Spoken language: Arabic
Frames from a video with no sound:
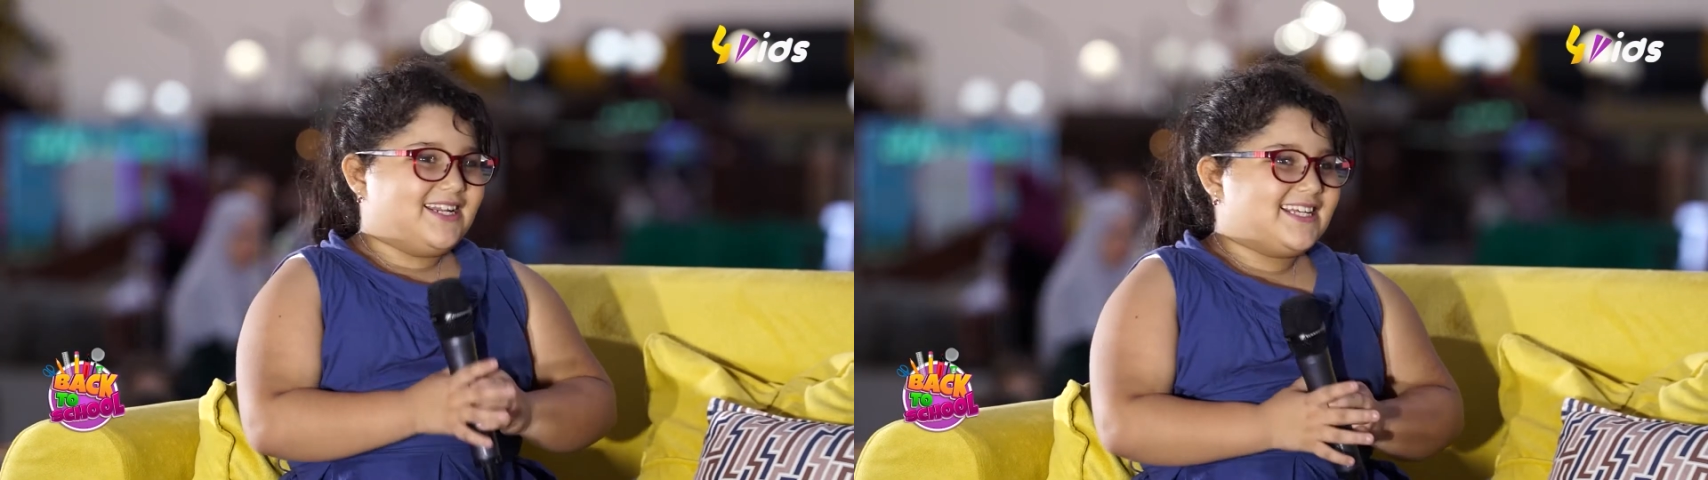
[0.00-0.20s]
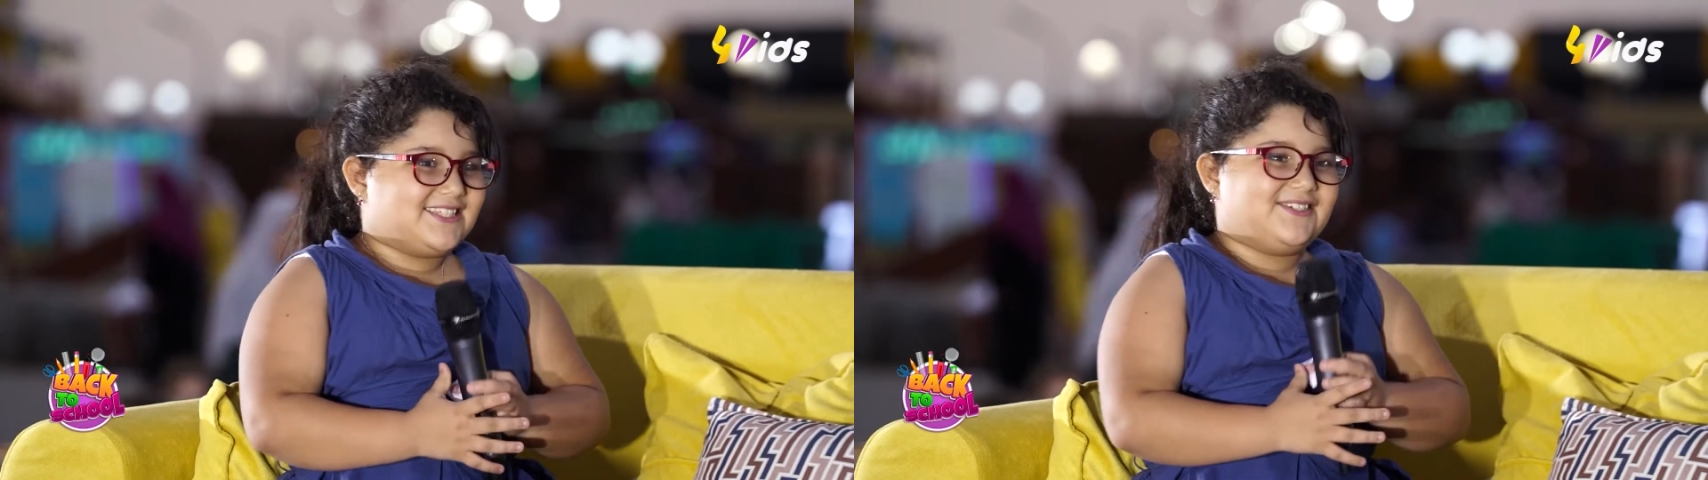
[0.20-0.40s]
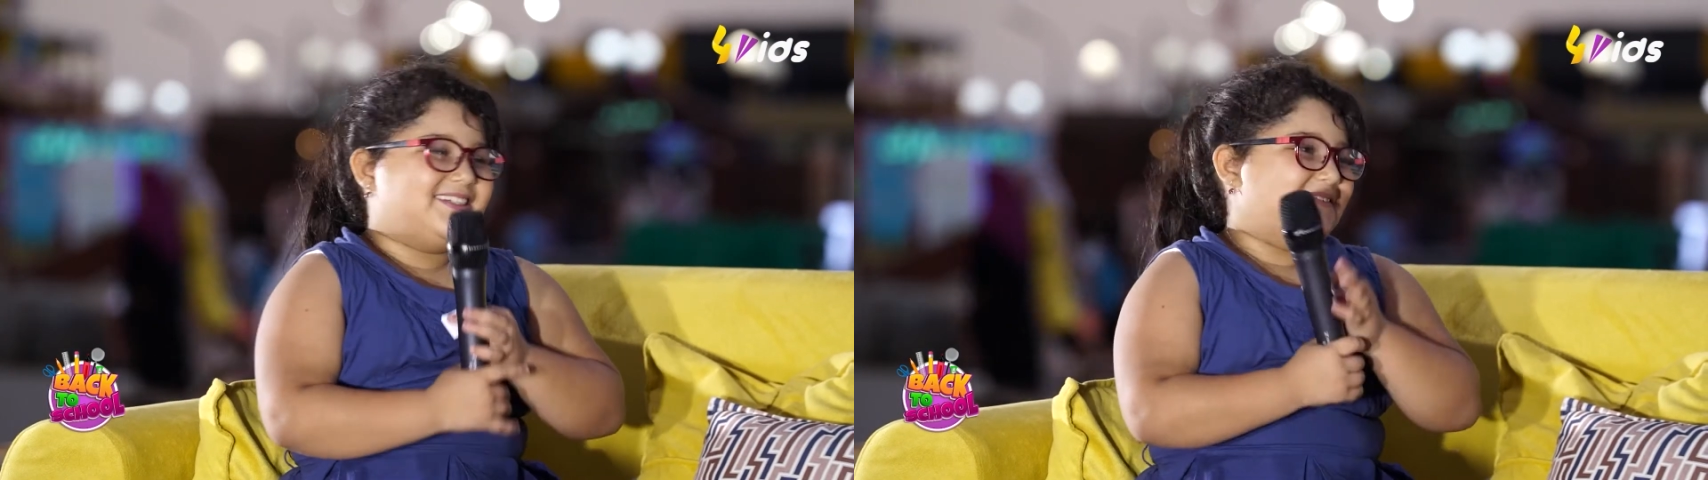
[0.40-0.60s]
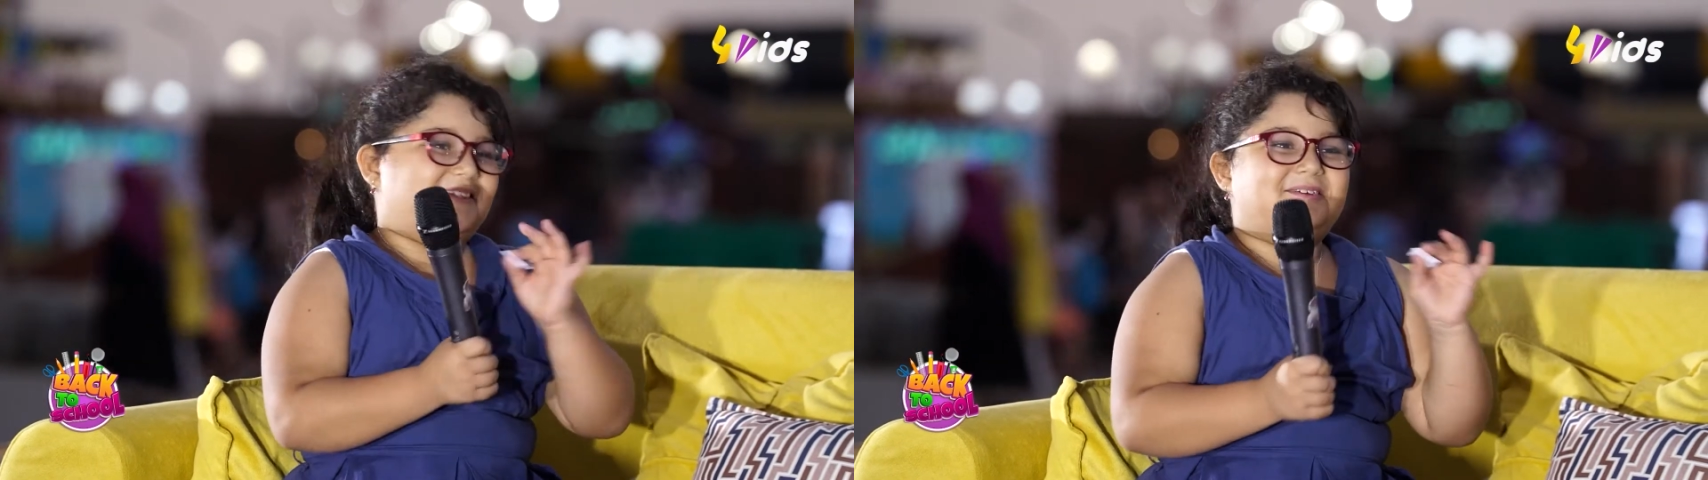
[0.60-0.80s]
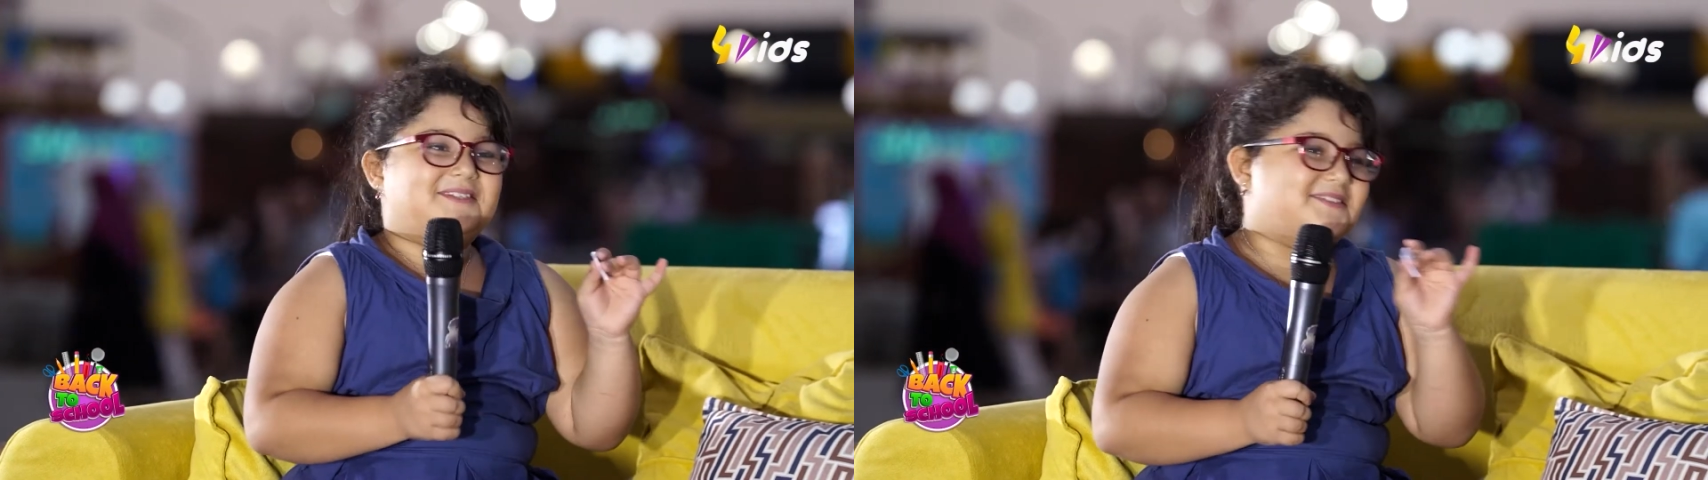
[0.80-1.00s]
خلاص توني
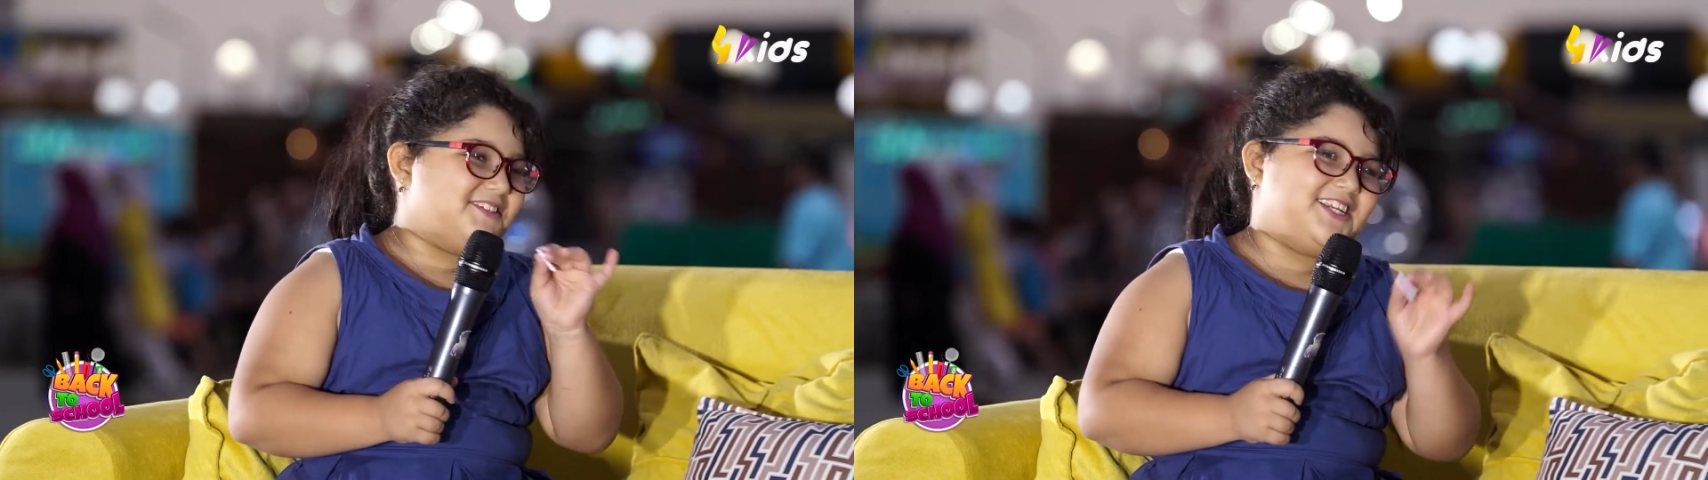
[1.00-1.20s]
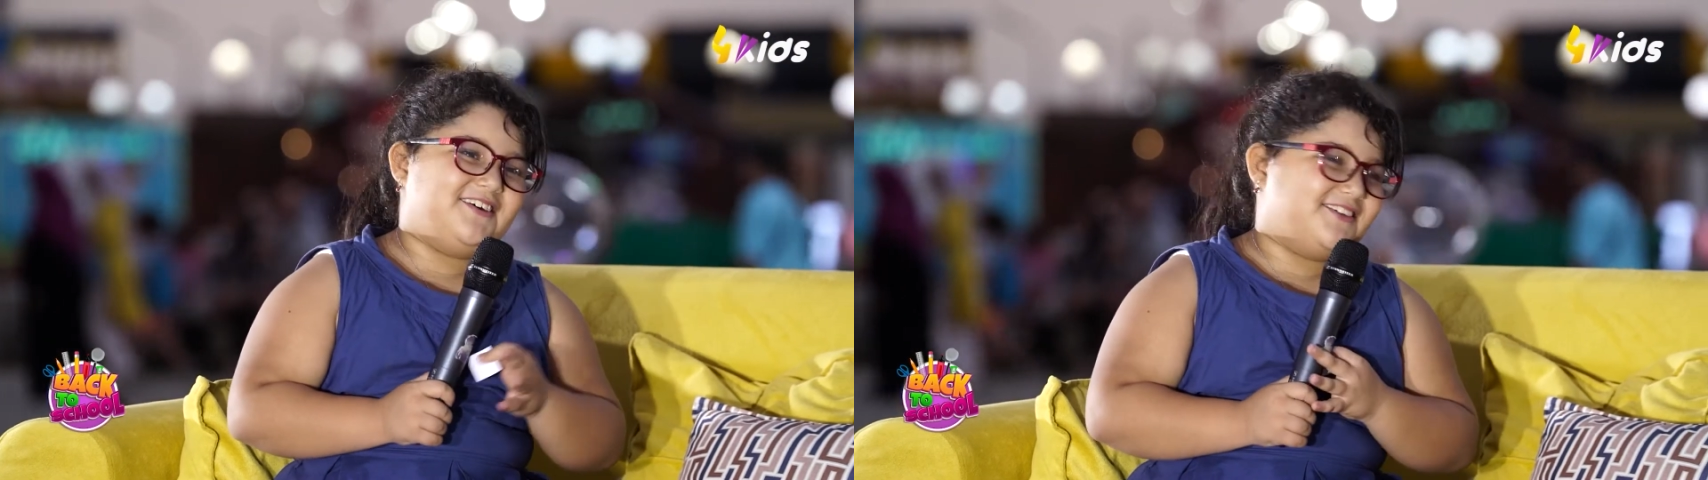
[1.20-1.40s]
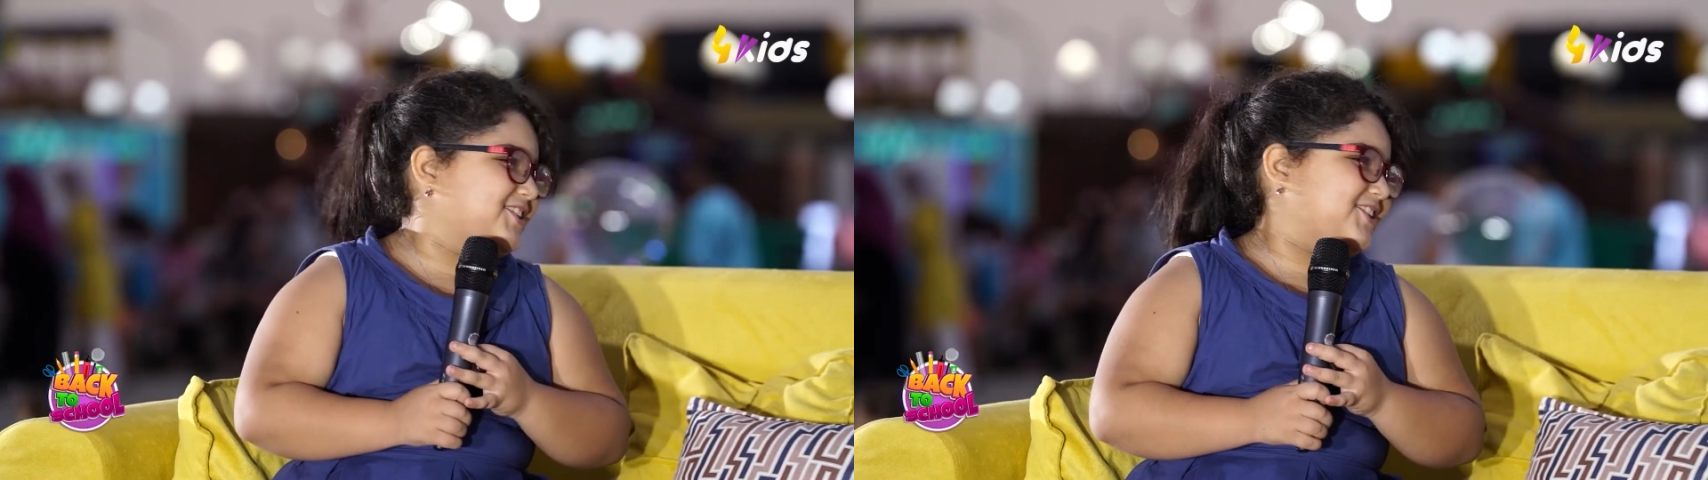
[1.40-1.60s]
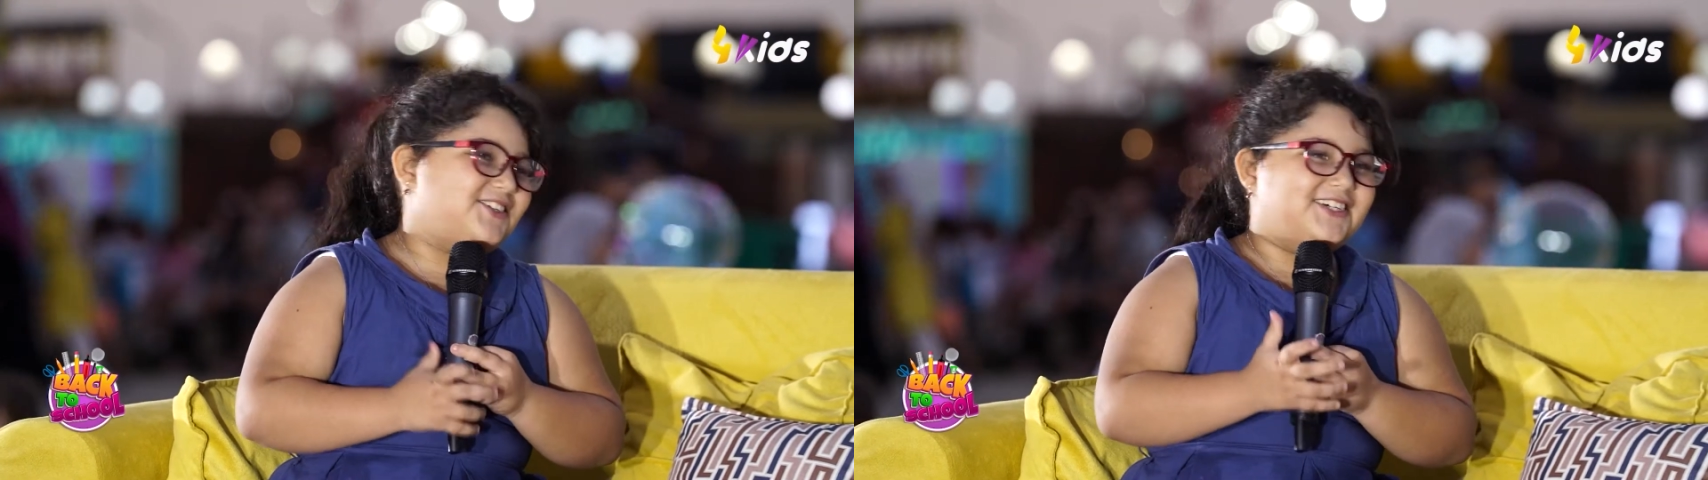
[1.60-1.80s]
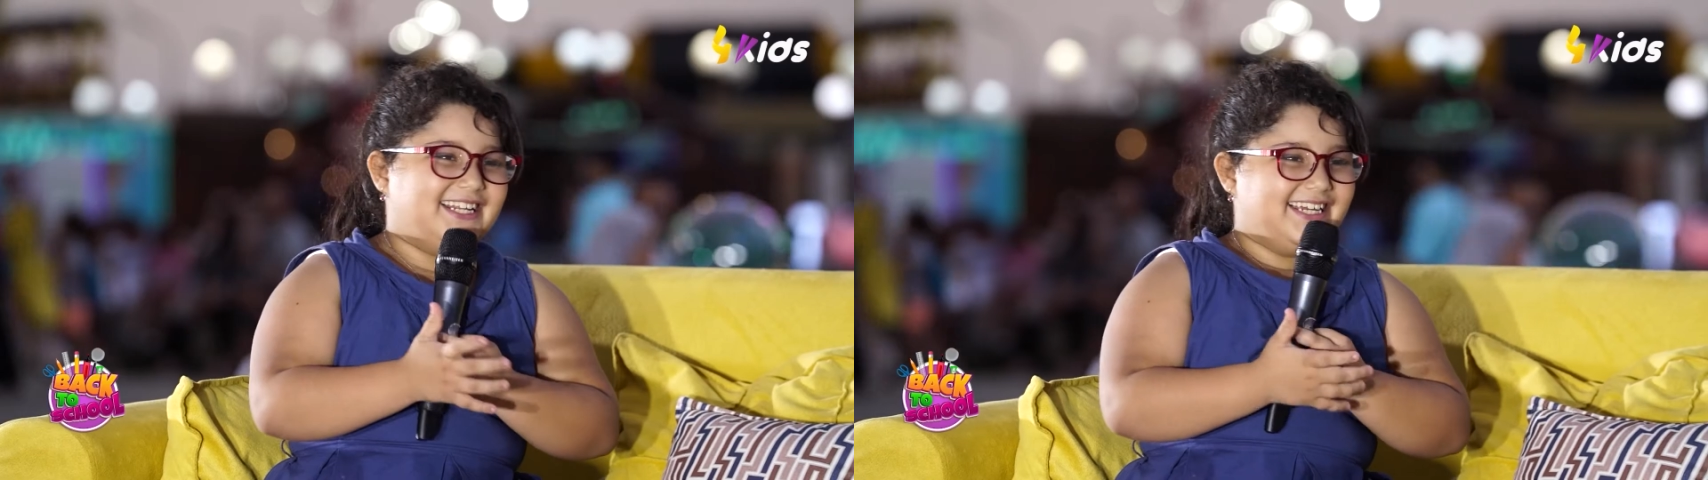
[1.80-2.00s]
متحمسه باش نعرف
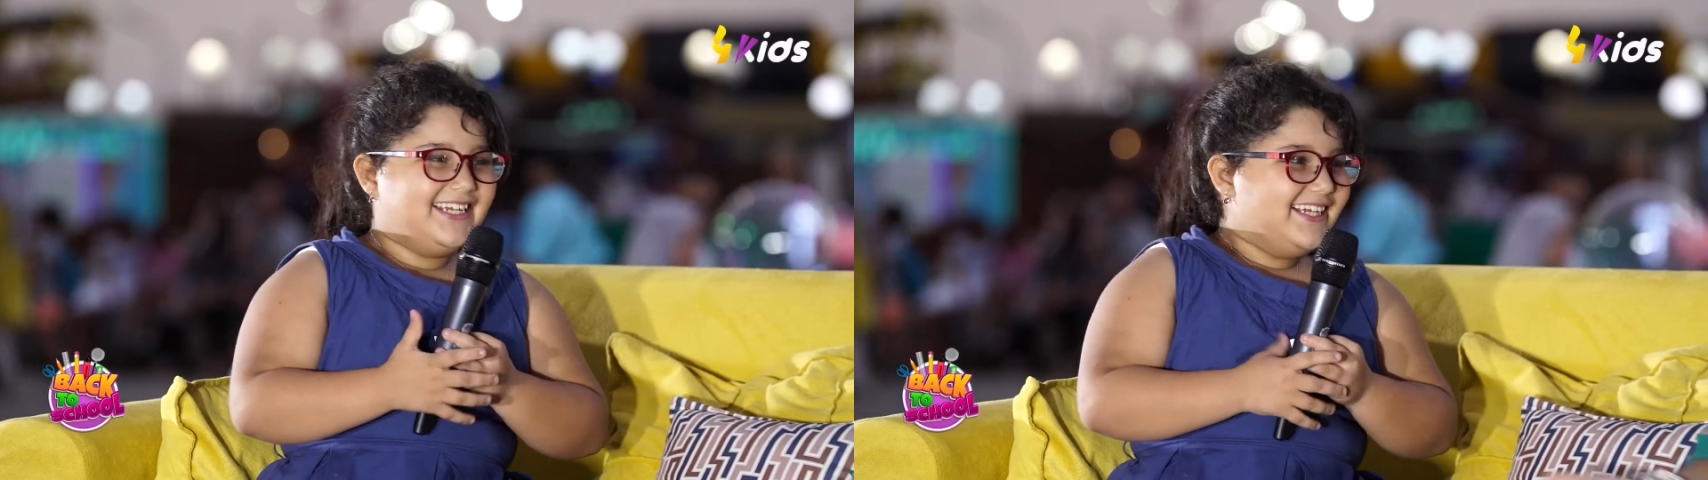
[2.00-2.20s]
شكون